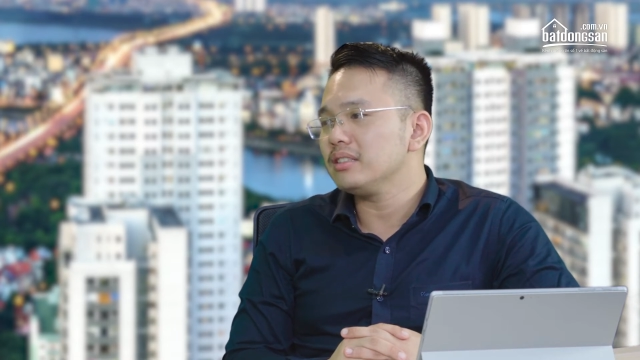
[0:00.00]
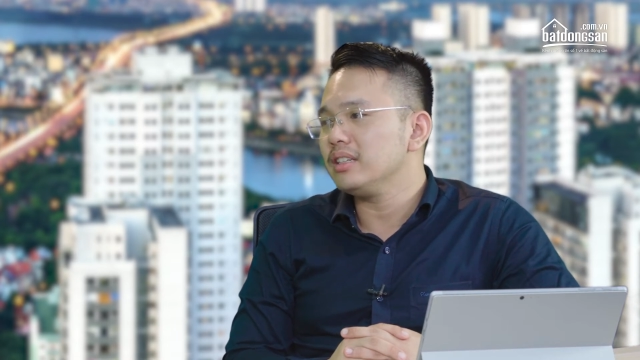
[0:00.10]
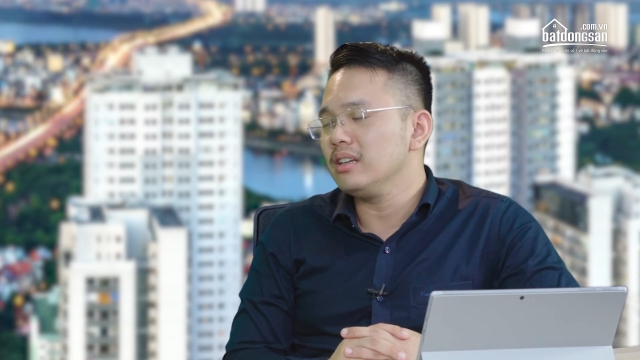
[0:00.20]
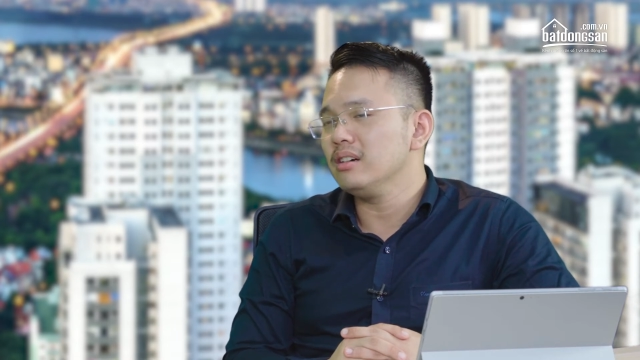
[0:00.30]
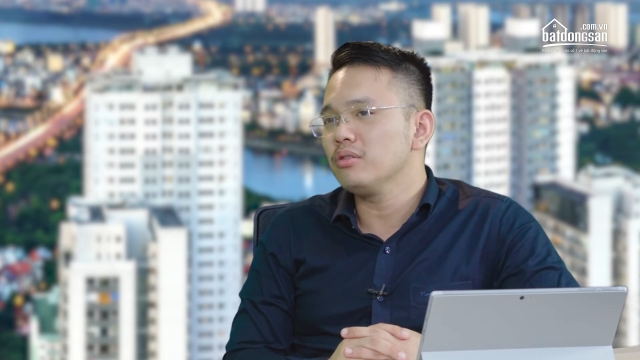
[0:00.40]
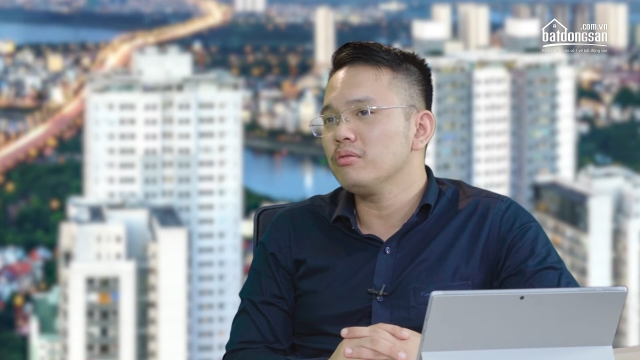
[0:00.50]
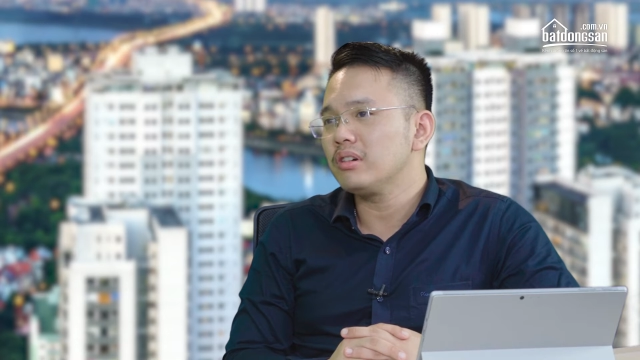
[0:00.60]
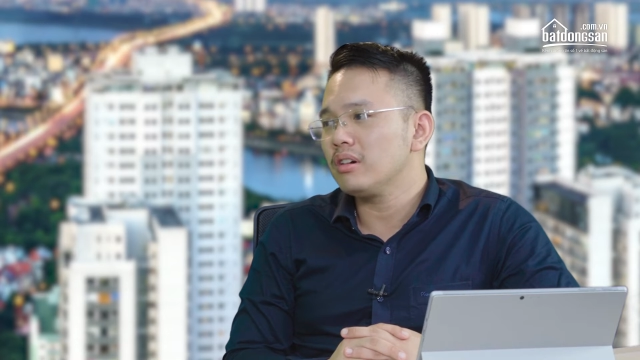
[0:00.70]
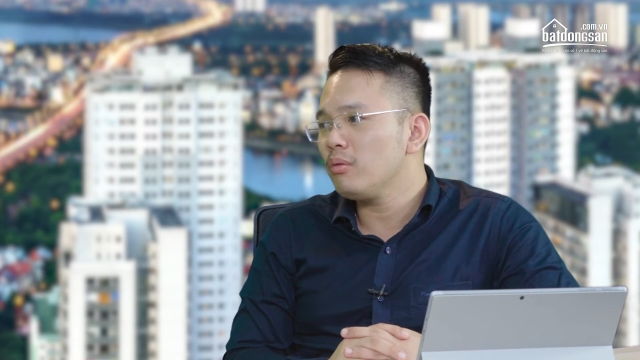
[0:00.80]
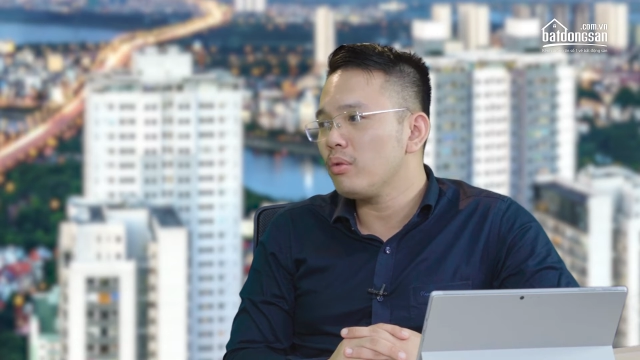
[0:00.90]
thì lượng cung
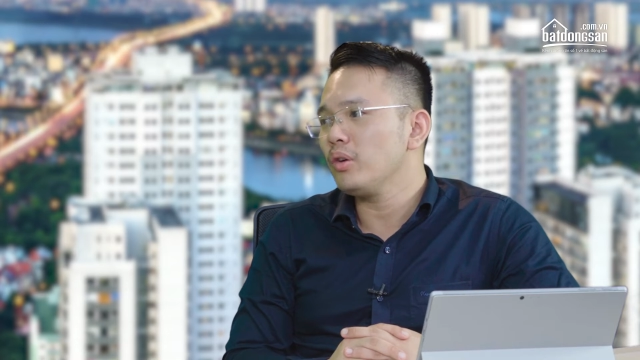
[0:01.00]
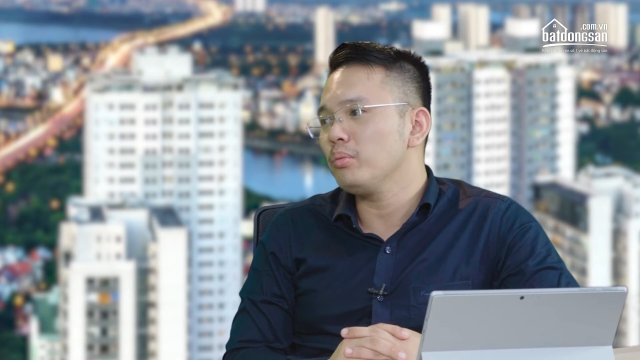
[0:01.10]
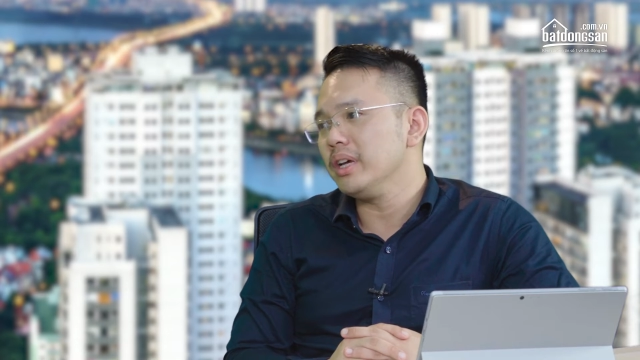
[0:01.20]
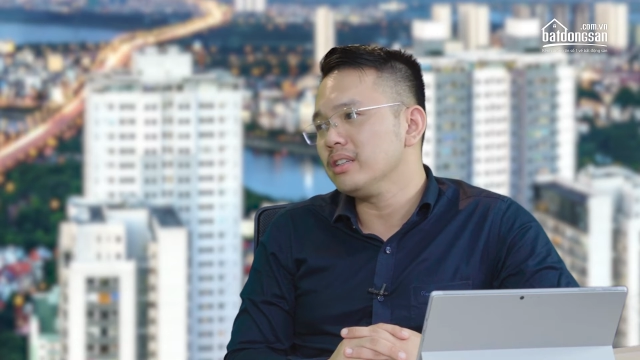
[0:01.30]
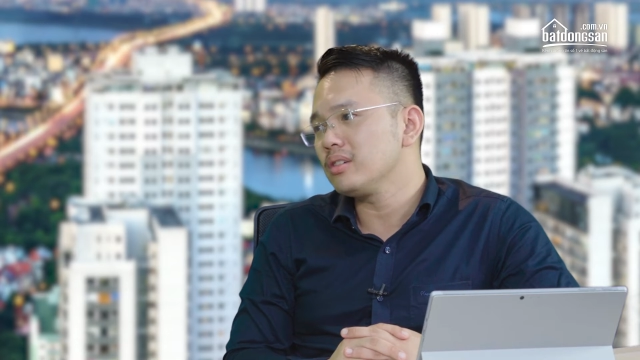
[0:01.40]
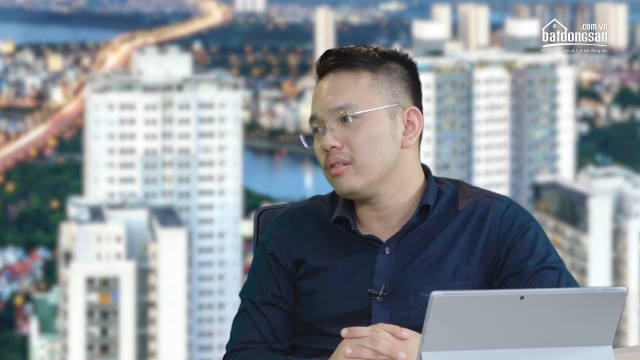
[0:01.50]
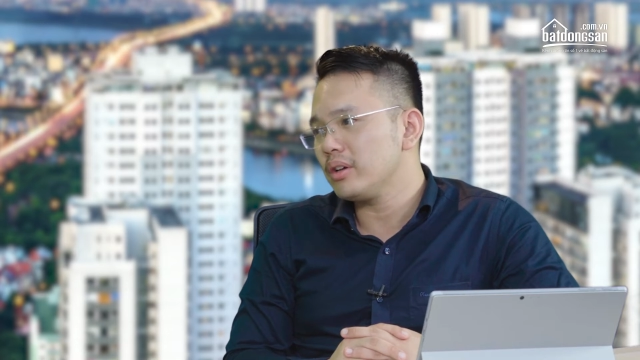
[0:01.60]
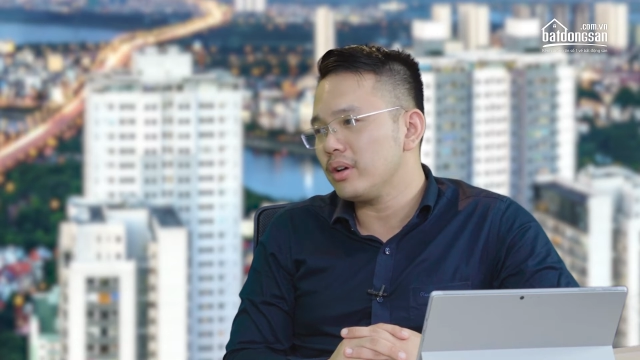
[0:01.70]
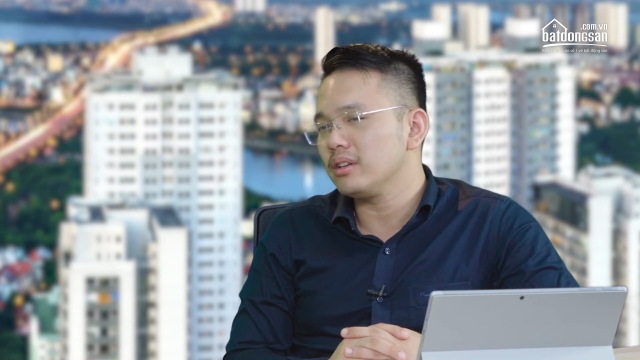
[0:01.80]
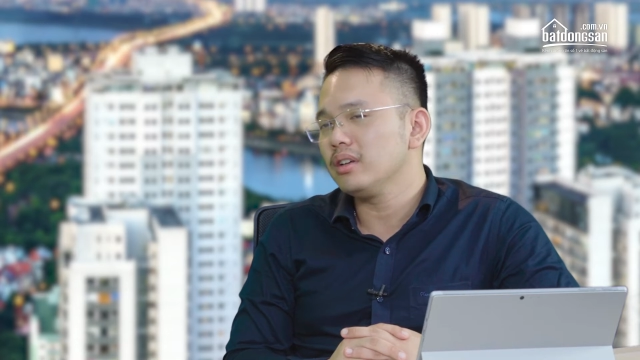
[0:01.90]
nó không quá đột biến so với
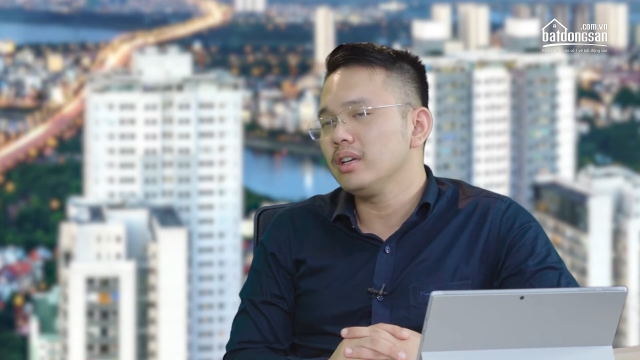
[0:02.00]
giai đoạn